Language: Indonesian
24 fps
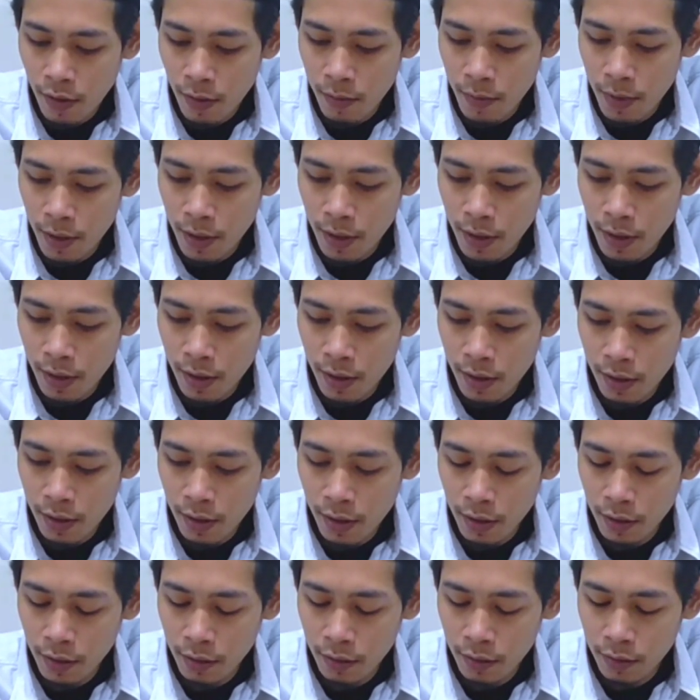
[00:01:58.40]
Wama
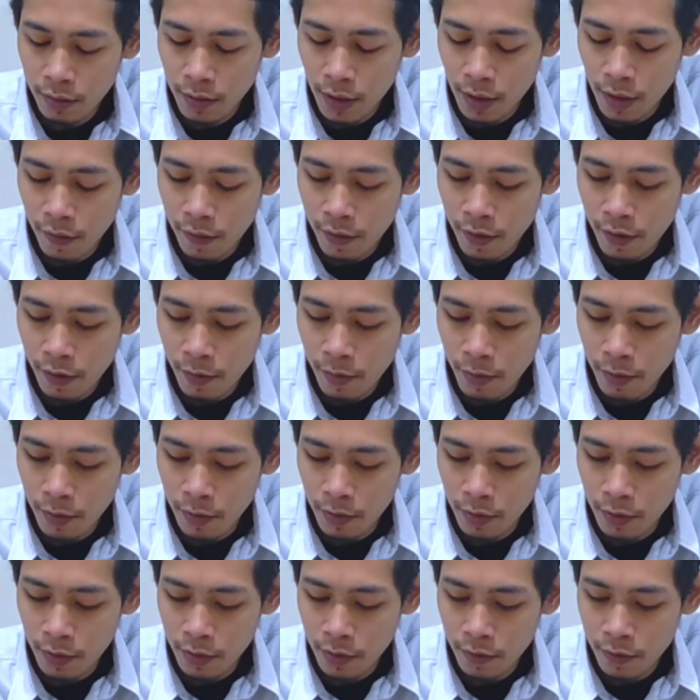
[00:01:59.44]
lan utawi
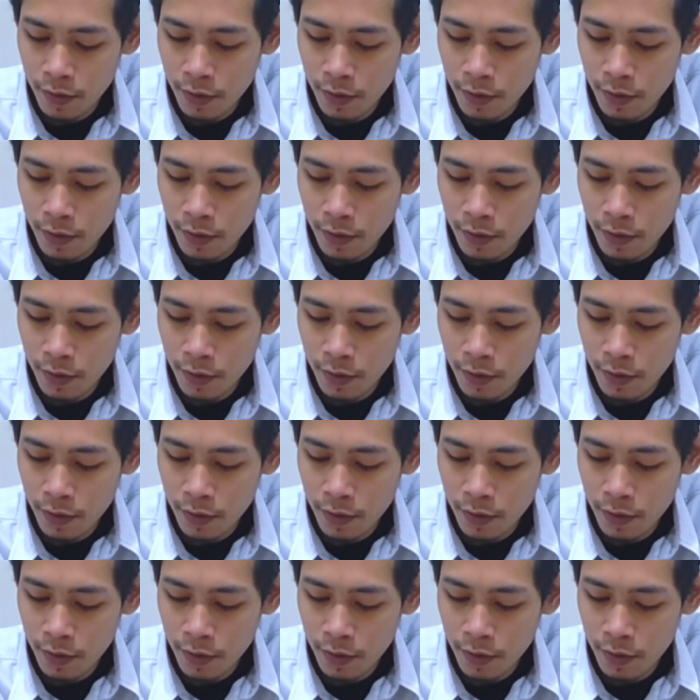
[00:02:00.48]
opotoh